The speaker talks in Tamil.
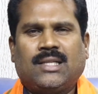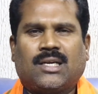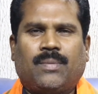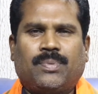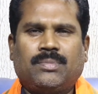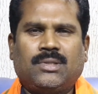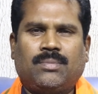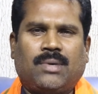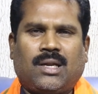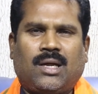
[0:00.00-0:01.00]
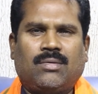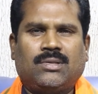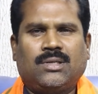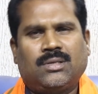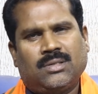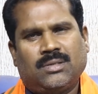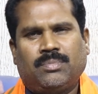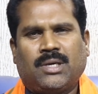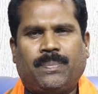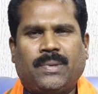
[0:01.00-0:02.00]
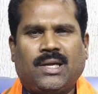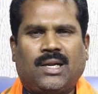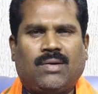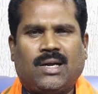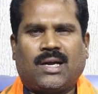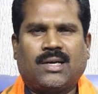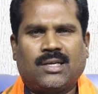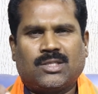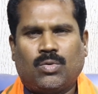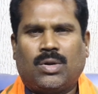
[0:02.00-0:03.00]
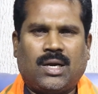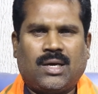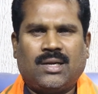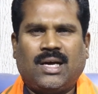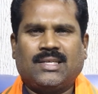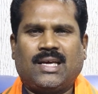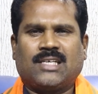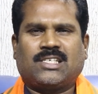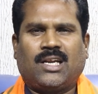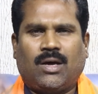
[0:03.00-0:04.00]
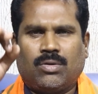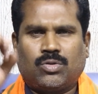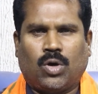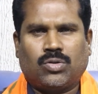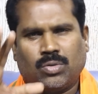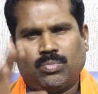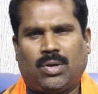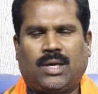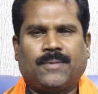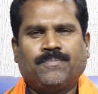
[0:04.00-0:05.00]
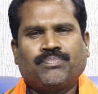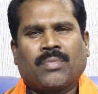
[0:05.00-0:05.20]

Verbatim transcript: அதுக்கப்புறம் இந்து மக்களால் வந்து மிகப்பெரிய லெவலில் கண்டனத்துக்கு உள்ளானார் அந்த எலெக்ஷனில் அவர் தோத்தும் போனார்